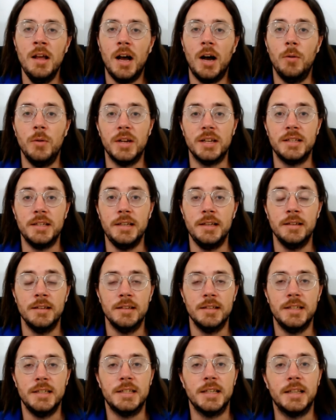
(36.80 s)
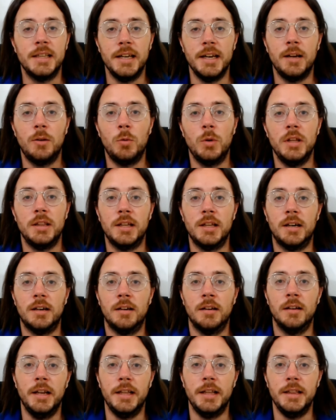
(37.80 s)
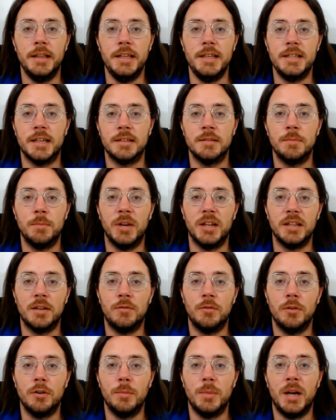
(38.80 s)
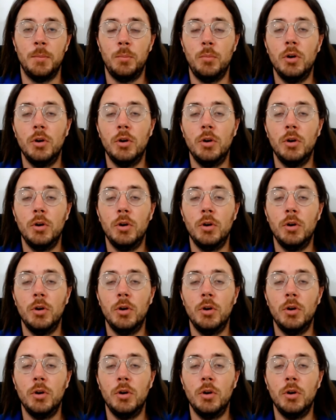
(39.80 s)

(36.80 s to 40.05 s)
Aún así, si ya tenés cuenta en dichas plataformas,